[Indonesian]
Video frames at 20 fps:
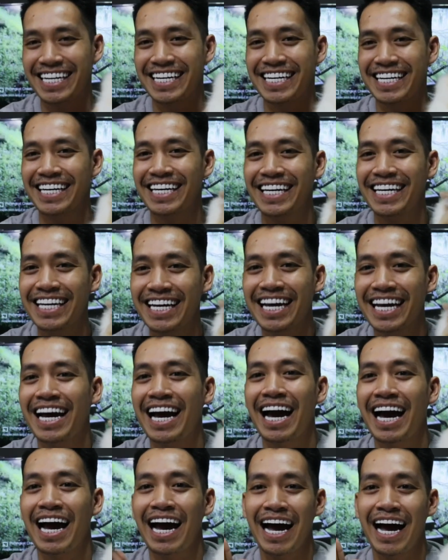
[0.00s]
Jadi
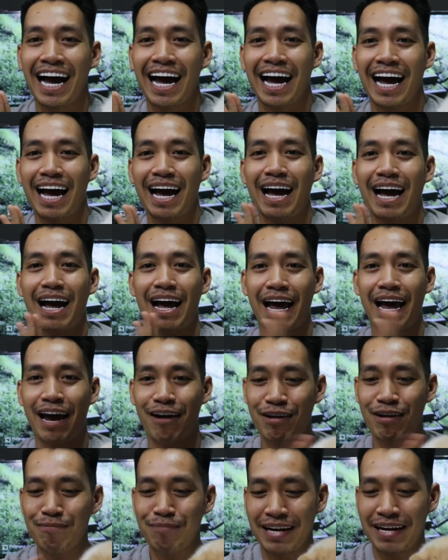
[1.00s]

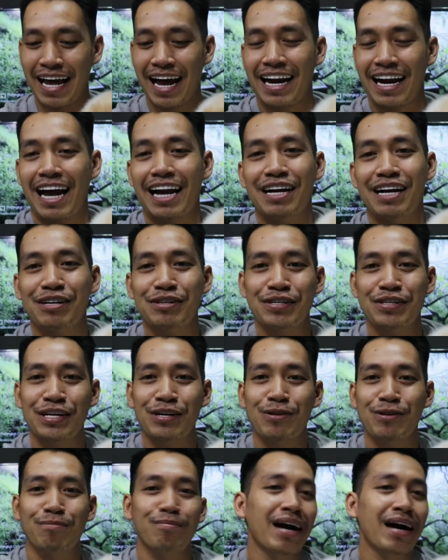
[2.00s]
hewan peliharaan aku di
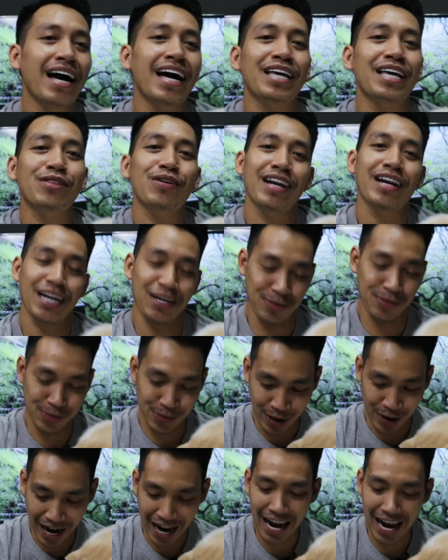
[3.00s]
rumah itu ada
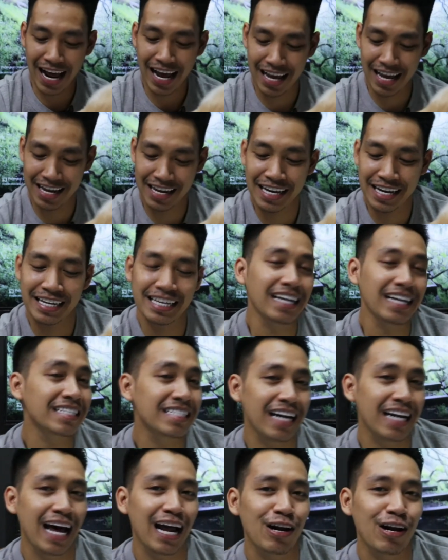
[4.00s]
dua yang
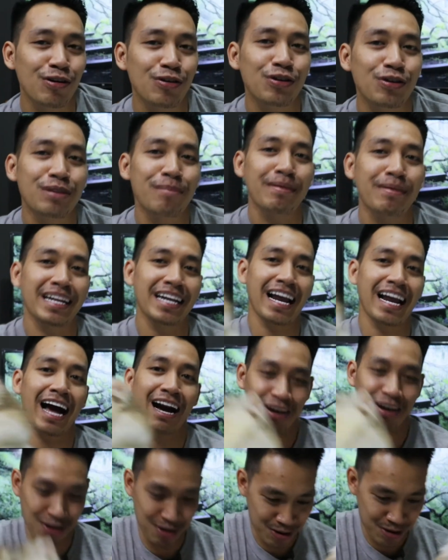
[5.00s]
selalu nemenin
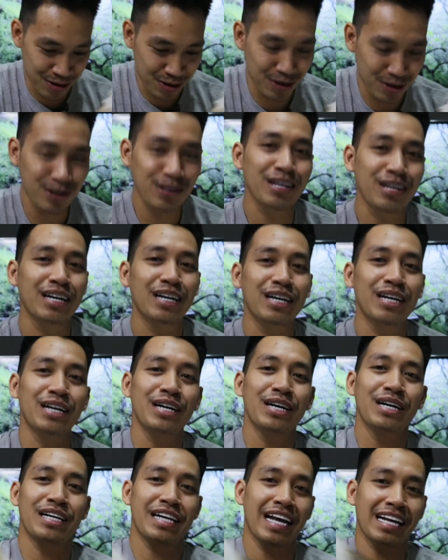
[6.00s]
aku,
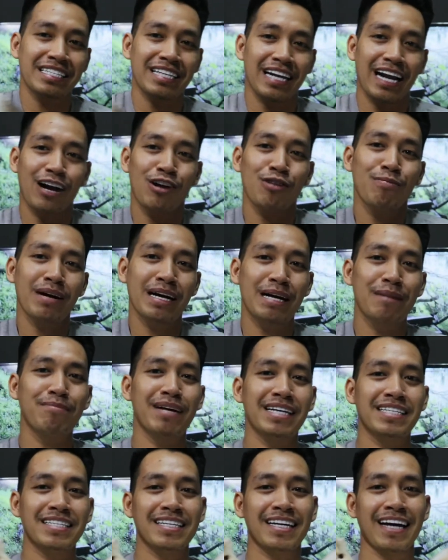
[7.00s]
yang selalu
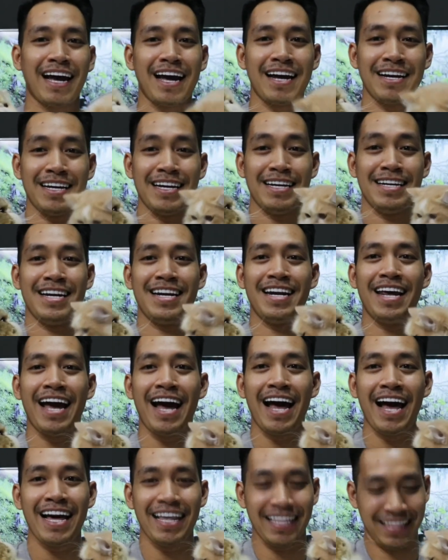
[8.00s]
menggemaskan. Ini
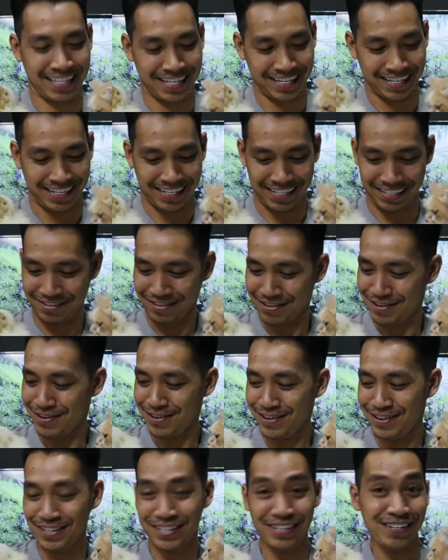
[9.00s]
dia, tuh,
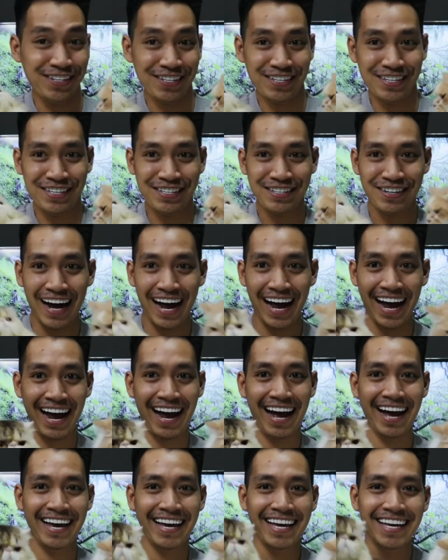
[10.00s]
uh,
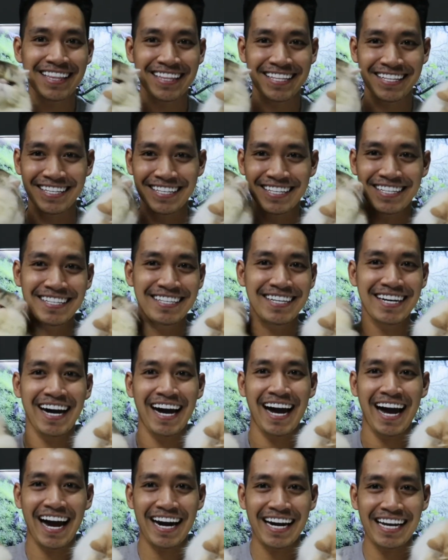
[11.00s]
why, tuh,
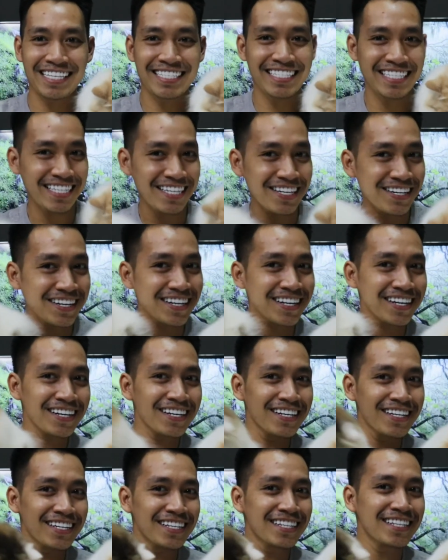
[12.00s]
ada Cio
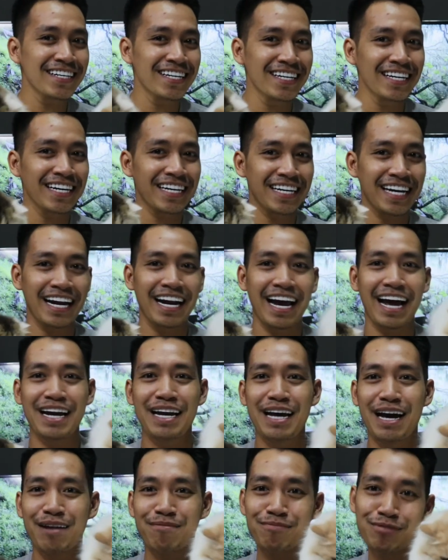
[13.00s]
dan
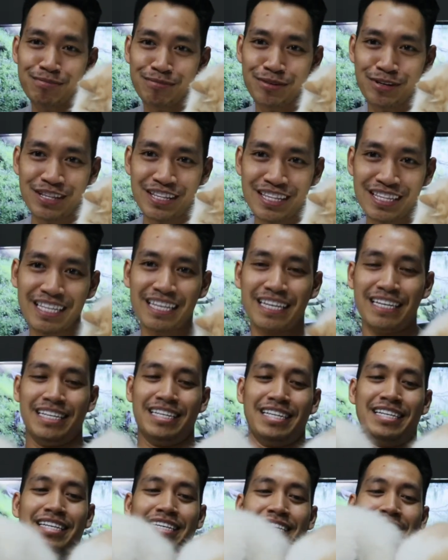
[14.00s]
ada Mumut.
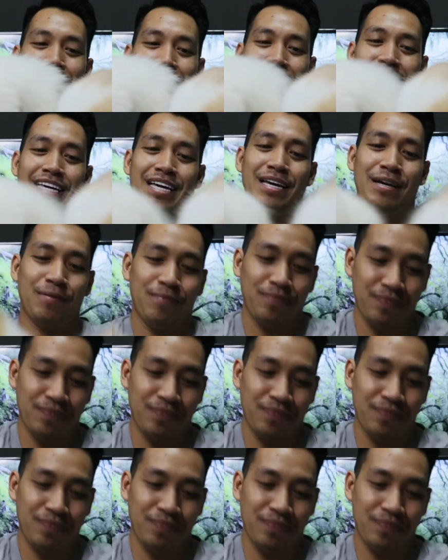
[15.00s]
Oke,